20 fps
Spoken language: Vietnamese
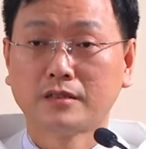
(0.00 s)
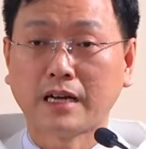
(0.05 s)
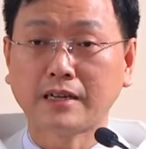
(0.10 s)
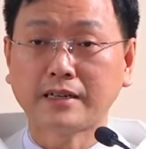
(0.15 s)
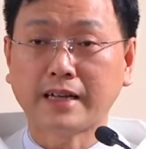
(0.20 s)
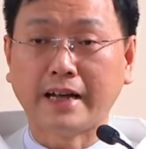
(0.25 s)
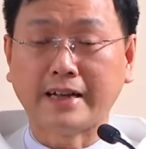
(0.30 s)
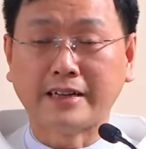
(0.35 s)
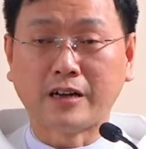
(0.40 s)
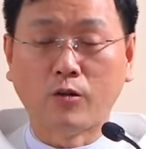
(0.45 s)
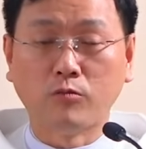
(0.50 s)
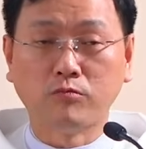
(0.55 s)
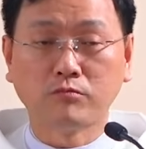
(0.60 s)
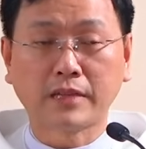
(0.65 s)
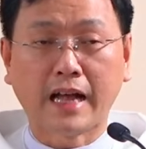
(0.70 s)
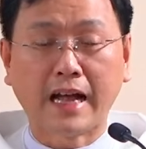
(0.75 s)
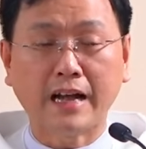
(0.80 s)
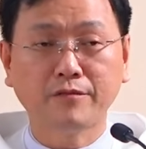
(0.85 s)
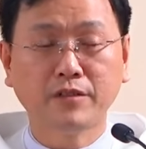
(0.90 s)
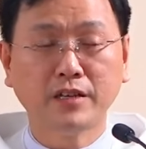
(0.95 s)
các ngài
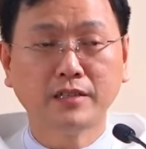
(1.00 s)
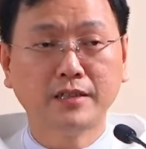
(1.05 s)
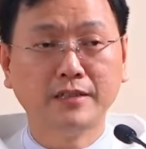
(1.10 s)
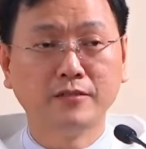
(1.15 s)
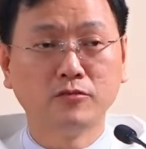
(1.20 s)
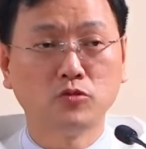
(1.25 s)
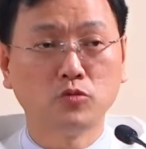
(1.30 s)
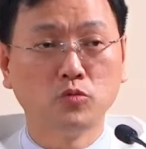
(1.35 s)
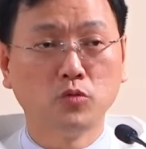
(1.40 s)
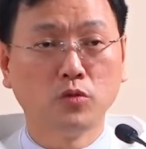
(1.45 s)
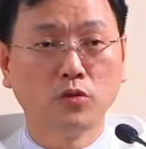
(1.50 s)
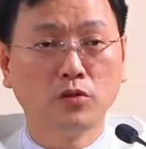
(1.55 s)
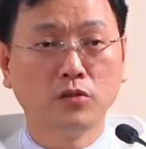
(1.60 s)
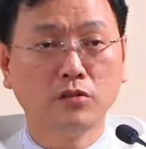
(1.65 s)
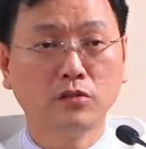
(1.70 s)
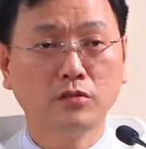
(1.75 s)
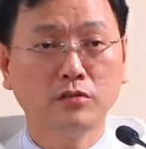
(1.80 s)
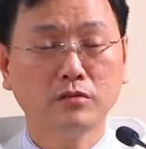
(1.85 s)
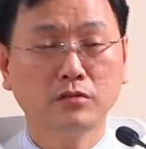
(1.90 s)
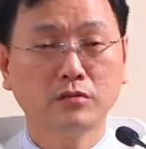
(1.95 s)
cộng tác với thiên
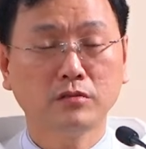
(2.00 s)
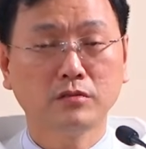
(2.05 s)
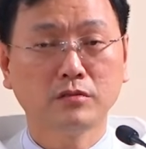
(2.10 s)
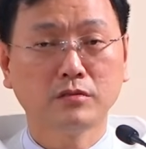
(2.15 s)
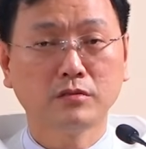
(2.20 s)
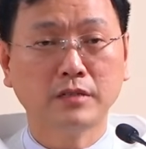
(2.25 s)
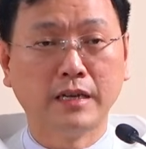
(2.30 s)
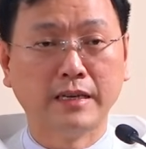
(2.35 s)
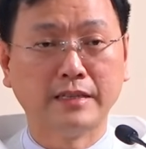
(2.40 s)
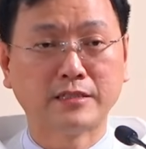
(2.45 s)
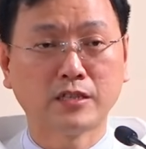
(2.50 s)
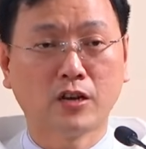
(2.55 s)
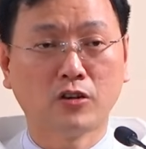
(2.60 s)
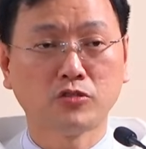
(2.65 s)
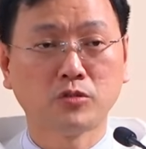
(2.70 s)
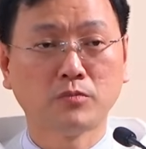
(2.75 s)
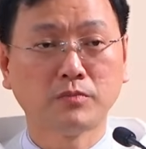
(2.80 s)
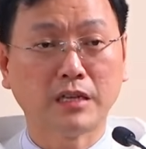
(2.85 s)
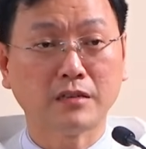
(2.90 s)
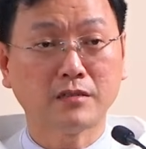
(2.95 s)
chúa để
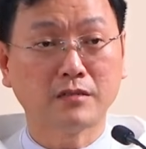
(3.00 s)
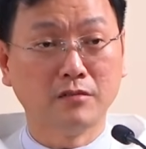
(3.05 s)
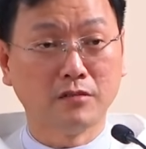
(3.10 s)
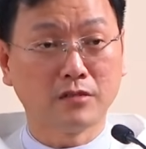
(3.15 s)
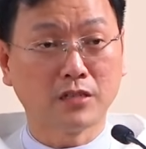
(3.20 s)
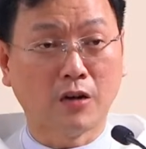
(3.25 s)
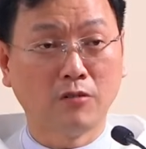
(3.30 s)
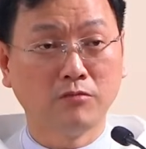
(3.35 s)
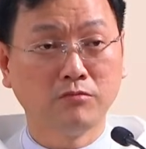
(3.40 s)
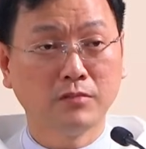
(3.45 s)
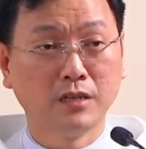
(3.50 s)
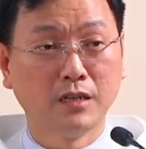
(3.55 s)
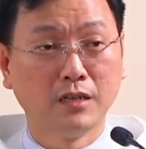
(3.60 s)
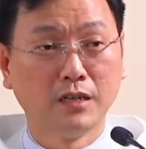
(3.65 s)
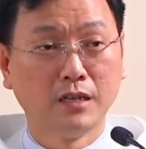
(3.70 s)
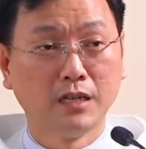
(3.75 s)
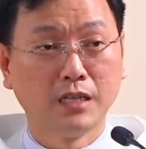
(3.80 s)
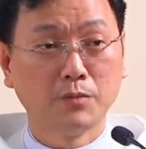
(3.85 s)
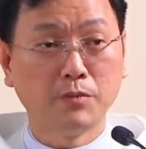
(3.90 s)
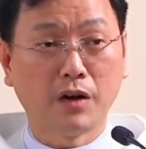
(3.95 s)
cho chúng ta sự sống
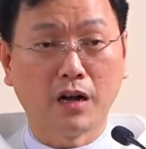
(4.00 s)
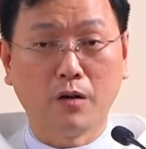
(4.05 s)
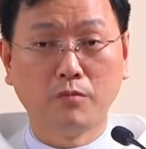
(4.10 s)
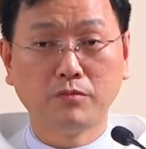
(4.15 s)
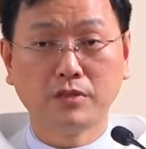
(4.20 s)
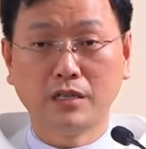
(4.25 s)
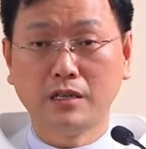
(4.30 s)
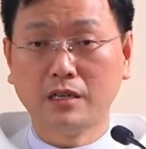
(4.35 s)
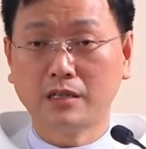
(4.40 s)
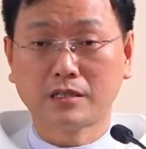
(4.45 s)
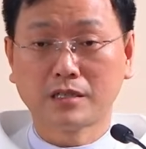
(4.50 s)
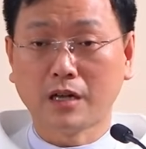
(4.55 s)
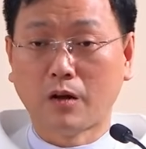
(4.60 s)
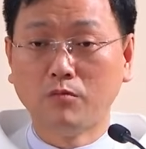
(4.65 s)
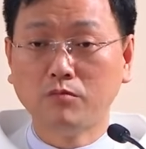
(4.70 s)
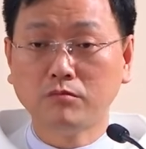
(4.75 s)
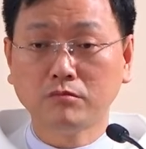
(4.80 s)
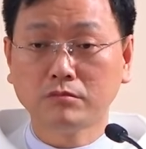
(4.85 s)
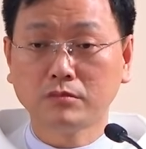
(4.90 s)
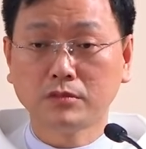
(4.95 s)
nhưng mà không chỉ là
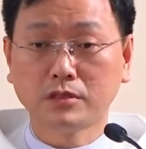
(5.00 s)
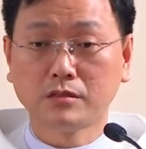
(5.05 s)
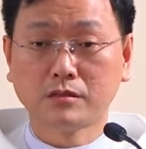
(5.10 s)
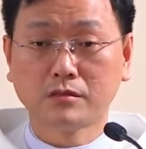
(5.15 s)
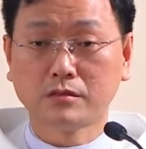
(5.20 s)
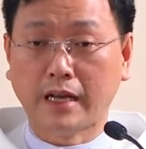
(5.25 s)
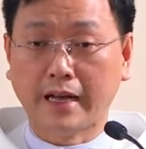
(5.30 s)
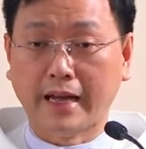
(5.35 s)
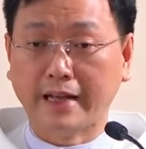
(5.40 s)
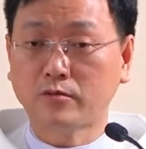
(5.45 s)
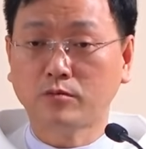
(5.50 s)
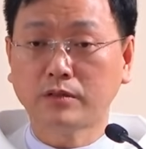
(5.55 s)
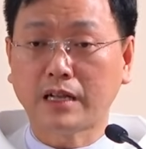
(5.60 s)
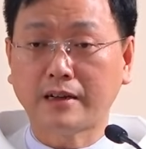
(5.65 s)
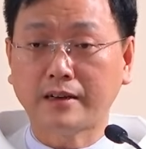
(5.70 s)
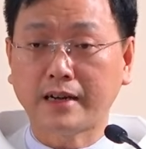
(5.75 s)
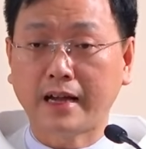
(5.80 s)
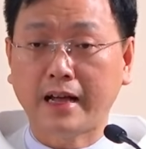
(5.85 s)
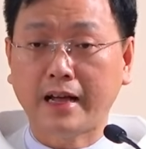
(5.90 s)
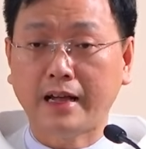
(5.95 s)
sống đẻ chúng
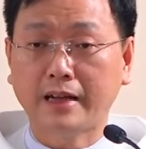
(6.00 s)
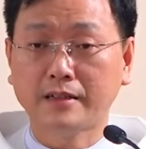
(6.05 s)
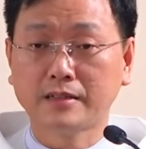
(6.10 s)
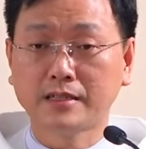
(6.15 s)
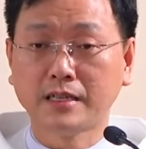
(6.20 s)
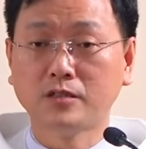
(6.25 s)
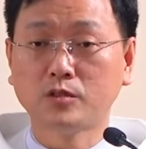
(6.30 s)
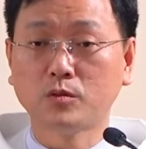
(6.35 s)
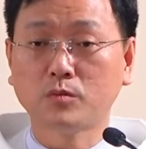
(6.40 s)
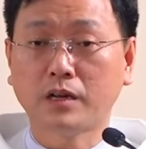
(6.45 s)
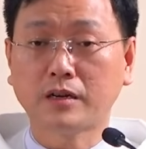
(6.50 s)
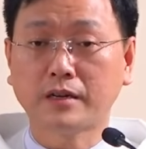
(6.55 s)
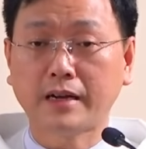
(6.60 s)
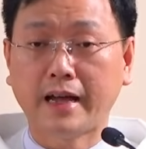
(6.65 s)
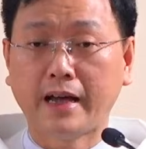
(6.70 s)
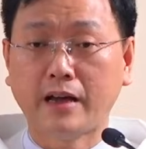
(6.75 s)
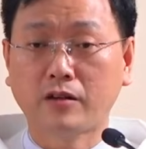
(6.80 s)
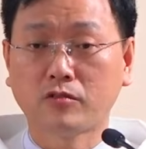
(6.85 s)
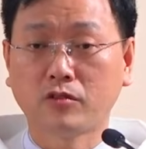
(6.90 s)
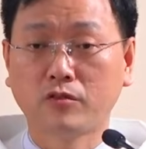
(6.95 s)
ta ra sinh chúng ta
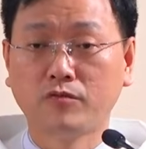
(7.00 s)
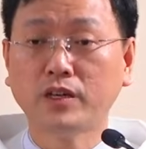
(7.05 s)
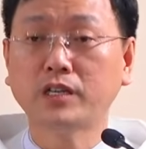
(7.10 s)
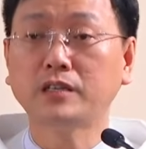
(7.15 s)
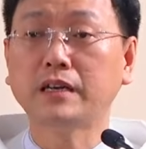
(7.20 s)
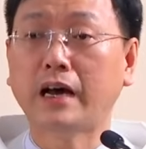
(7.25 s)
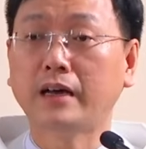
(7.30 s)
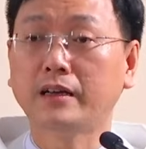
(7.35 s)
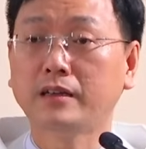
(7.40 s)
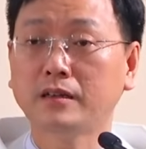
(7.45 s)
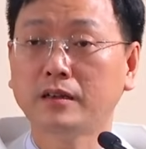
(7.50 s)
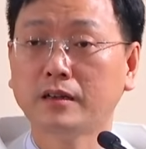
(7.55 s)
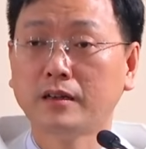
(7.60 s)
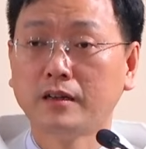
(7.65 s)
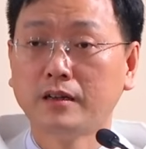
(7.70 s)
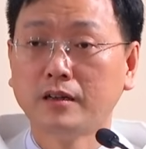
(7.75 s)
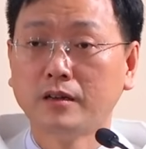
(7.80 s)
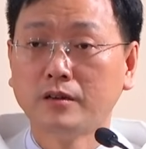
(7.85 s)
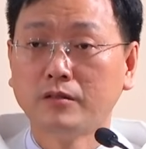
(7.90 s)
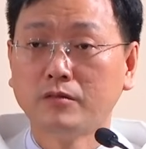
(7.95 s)
ra rồi vứt đấy
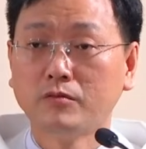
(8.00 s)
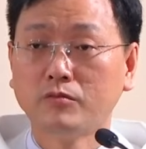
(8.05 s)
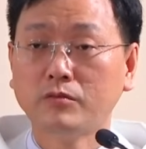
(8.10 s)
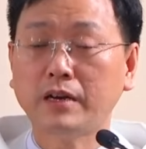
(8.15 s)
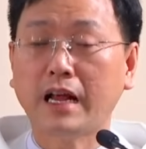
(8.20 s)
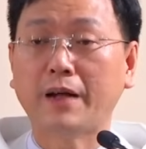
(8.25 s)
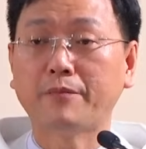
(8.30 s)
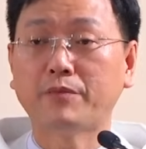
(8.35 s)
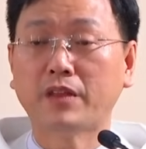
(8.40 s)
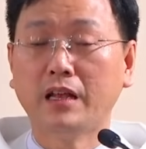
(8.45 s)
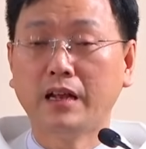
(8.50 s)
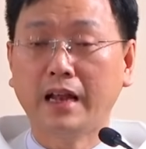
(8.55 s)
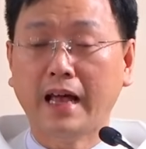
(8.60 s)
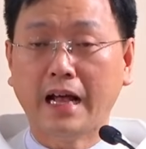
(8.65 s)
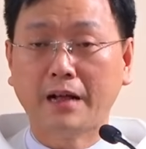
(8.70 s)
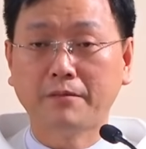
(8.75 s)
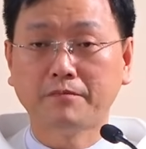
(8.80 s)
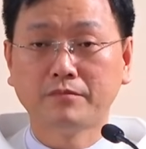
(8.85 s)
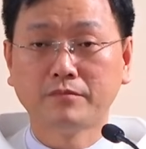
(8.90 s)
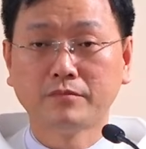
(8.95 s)
làm gì
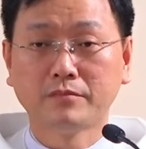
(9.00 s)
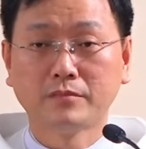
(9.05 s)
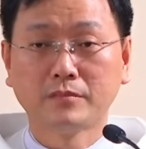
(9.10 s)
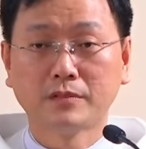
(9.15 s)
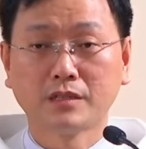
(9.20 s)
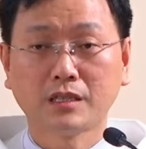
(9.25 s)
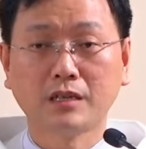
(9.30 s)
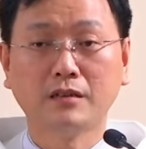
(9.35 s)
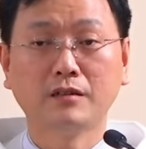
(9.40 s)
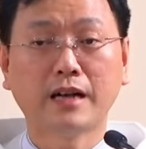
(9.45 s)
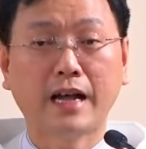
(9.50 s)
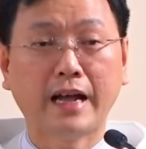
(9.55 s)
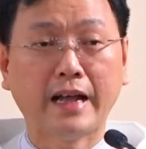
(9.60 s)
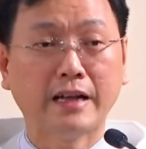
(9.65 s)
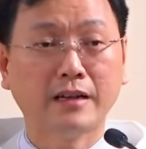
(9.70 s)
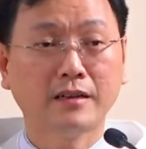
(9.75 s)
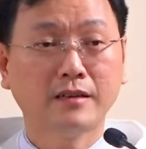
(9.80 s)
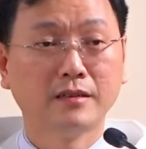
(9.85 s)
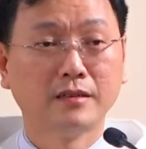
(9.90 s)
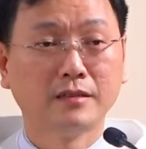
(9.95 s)
làm tự
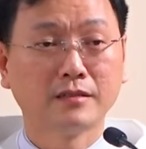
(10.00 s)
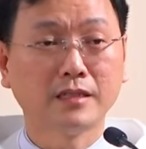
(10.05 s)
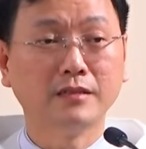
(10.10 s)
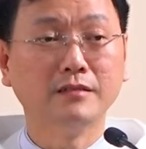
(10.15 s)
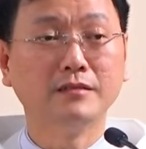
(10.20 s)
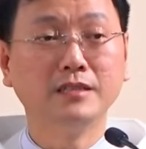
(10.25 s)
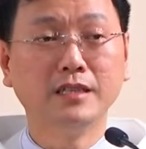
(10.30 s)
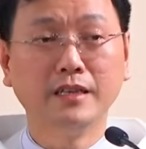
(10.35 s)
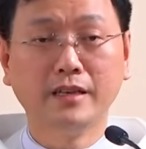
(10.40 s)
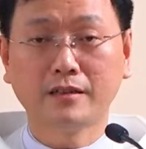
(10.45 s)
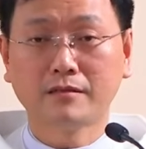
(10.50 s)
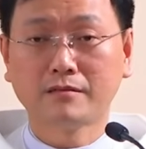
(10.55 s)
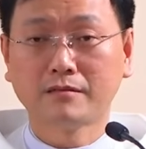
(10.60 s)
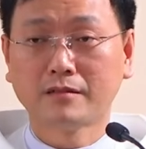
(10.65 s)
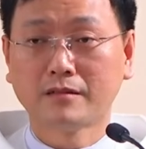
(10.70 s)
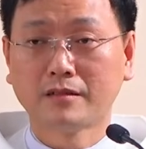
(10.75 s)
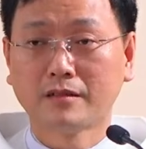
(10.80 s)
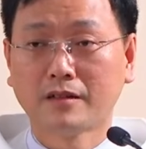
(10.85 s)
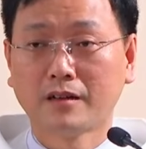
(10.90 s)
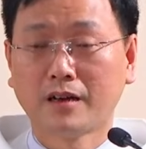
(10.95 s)
ăn tự diệt
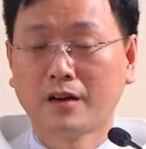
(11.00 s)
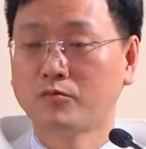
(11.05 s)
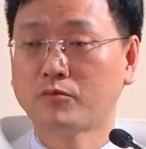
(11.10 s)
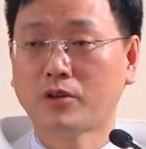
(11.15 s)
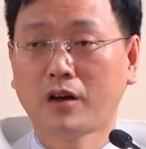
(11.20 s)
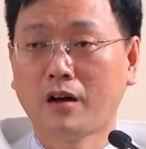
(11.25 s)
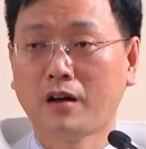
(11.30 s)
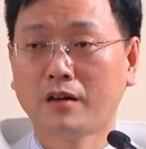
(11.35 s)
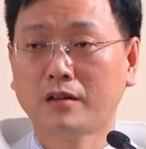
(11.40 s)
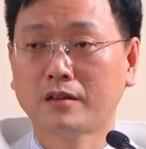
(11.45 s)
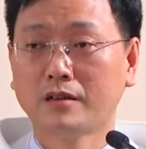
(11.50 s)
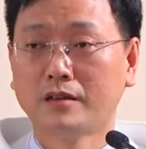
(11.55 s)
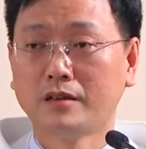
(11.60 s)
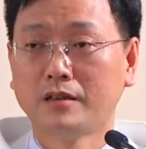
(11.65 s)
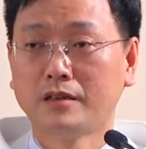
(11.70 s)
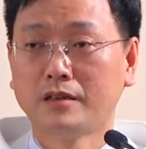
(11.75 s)
không có